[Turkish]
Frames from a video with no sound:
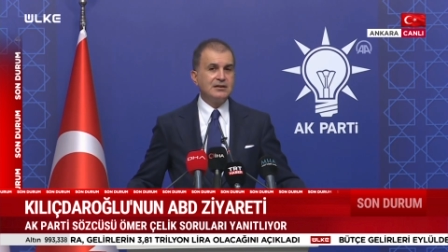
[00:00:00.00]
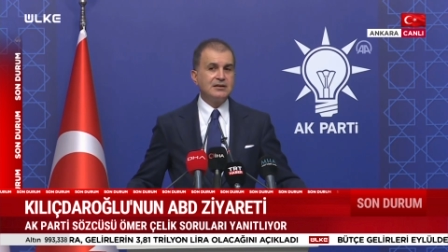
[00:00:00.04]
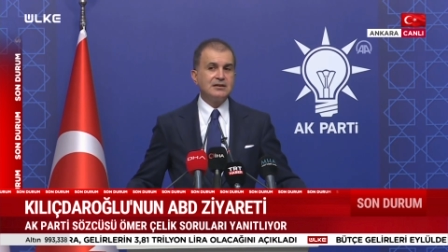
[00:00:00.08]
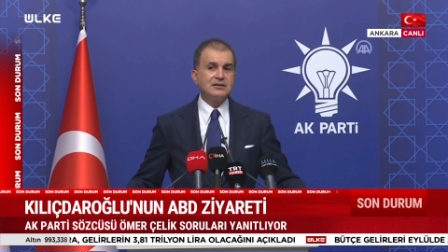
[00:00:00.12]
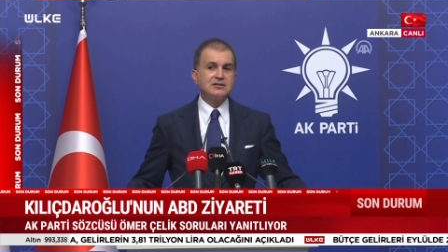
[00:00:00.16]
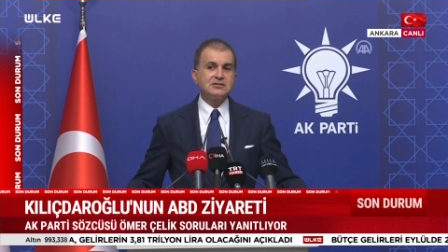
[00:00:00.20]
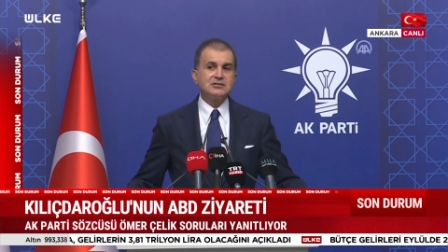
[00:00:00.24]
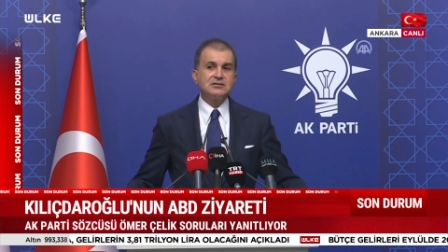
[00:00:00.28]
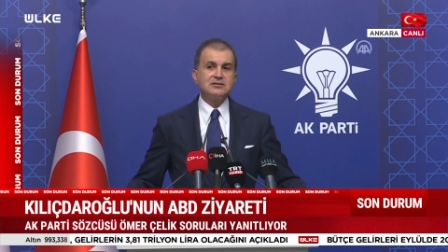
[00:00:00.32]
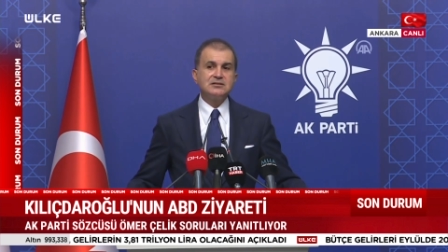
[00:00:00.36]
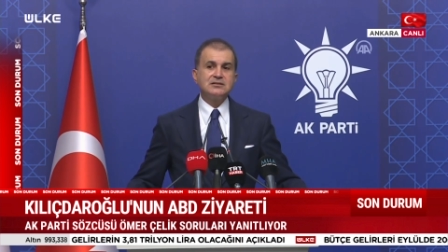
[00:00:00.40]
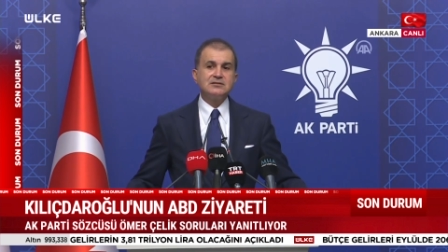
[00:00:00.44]
E
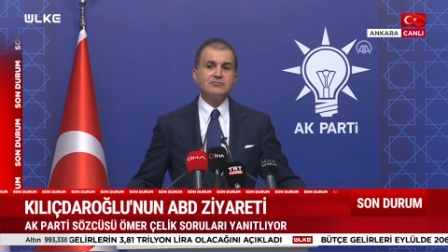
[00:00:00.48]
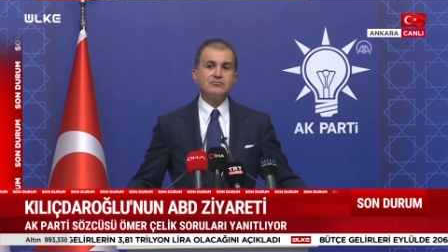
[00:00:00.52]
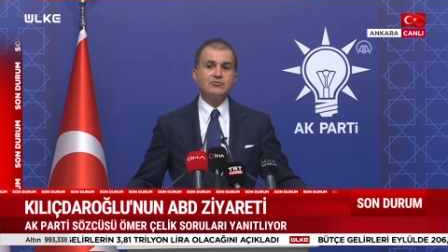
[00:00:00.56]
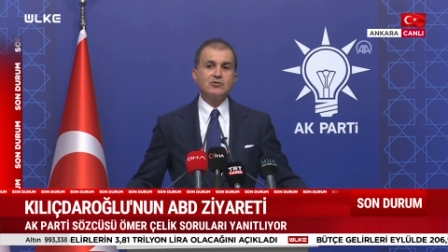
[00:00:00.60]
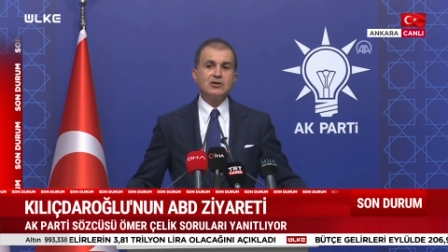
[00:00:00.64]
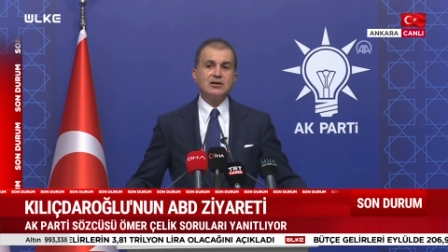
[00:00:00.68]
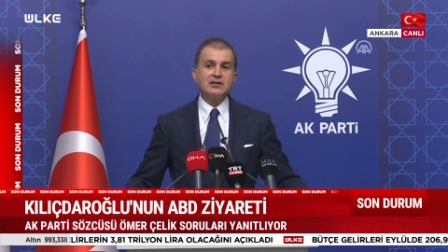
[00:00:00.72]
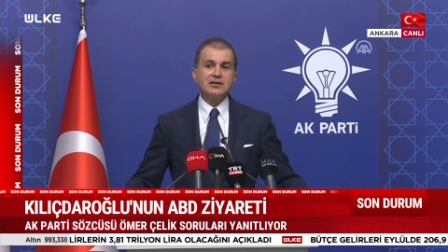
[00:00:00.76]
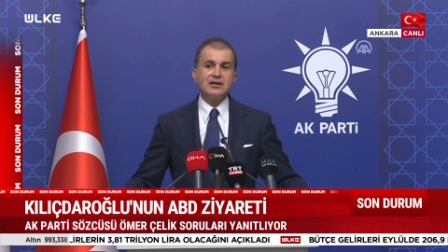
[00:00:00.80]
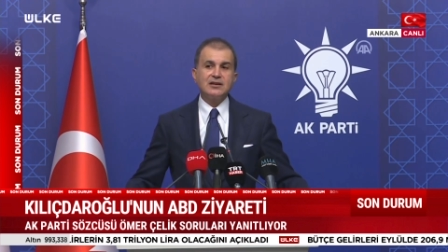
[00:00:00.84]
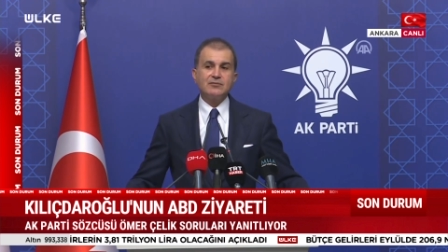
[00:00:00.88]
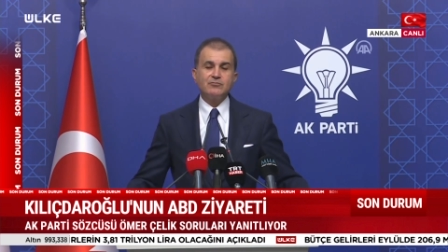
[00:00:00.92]
şimdi bu
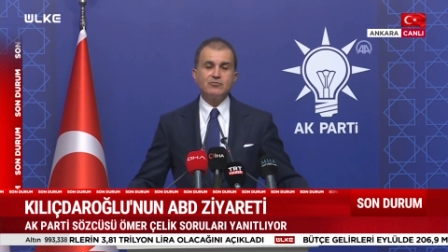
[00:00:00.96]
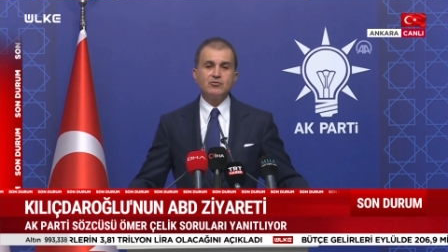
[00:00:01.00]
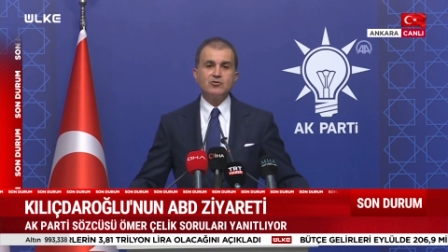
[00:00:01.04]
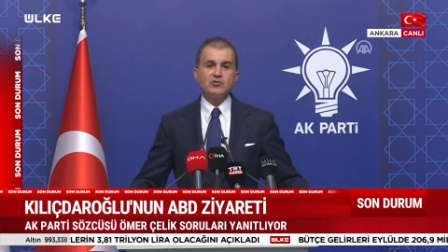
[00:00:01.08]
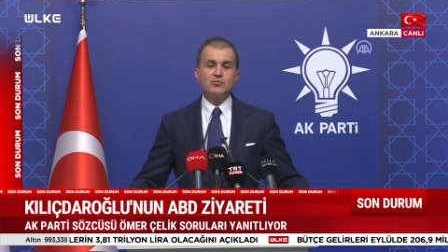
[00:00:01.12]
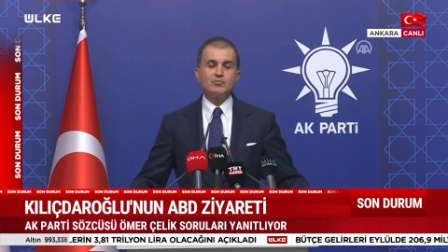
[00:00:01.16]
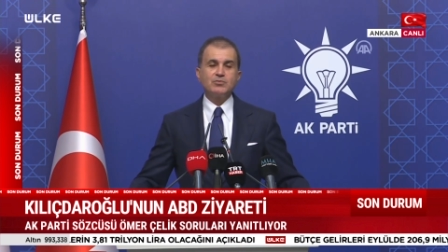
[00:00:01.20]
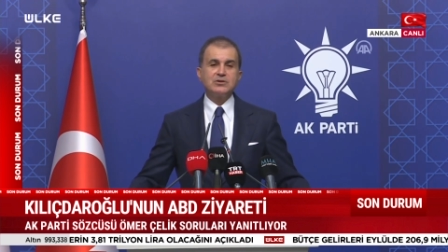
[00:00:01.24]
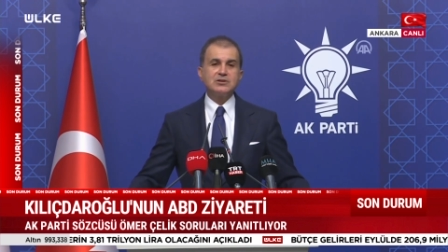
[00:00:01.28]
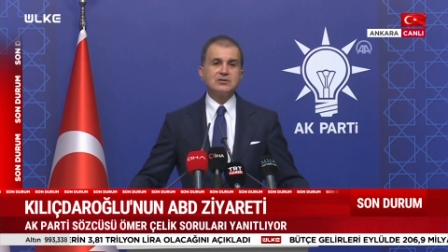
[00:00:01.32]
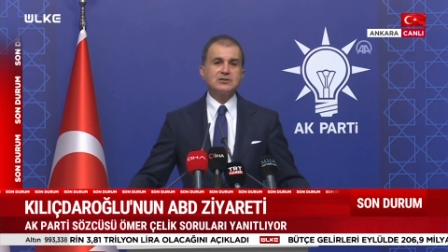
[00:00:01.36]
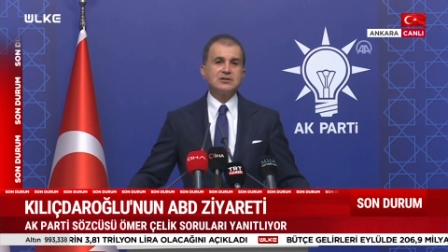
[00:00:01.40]
kadar
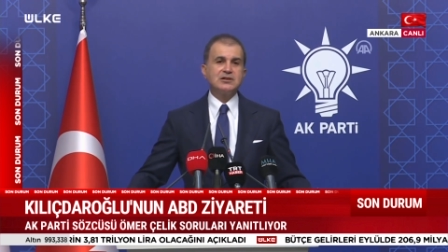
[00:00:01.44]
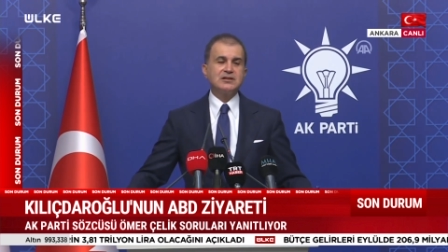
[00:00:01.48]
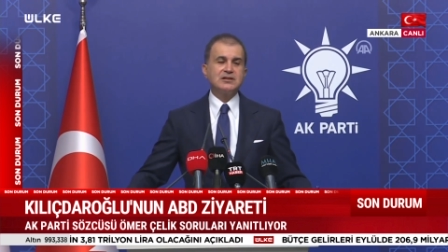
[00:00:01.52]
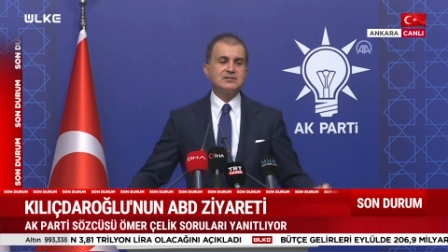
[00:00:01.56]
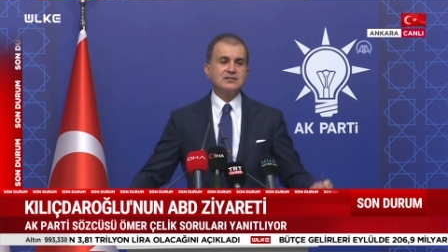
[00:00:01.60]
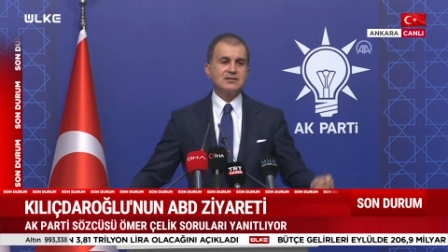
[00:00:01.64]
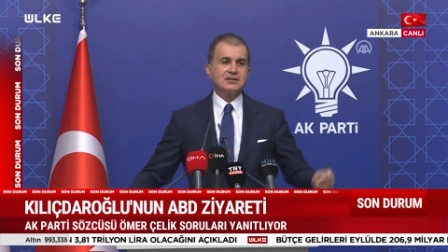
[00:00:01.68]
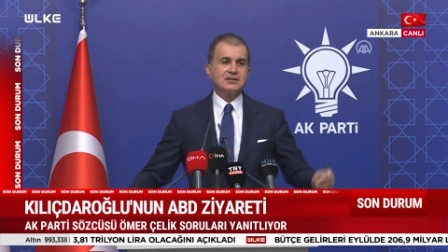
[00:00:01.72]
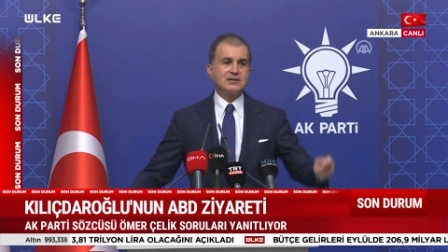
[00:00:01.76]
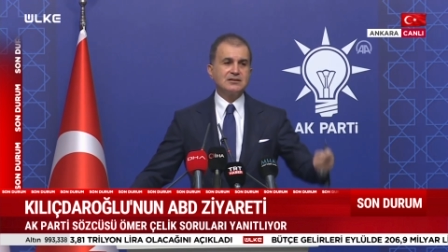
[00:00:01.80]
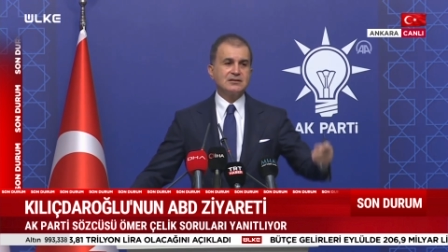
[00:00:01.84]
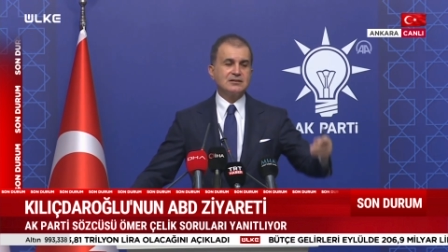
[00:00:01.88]
büyük bir
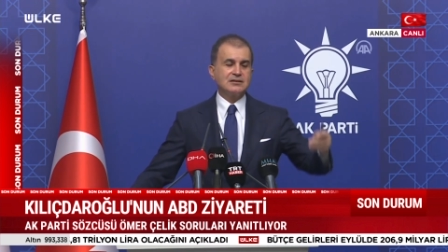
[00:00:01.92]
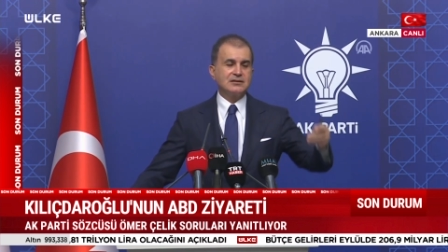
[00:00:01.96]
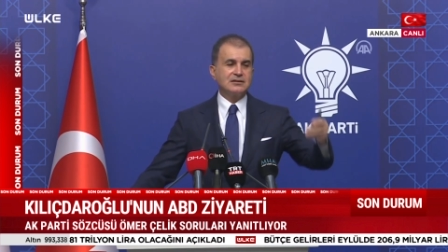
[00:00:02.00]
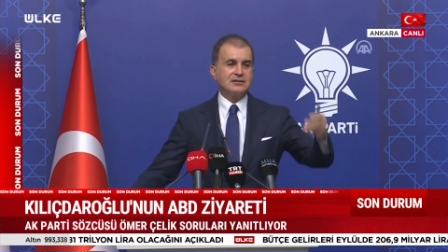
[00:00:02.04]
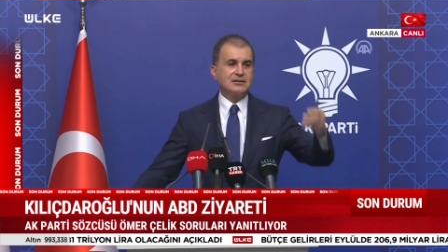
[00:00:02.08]
gezi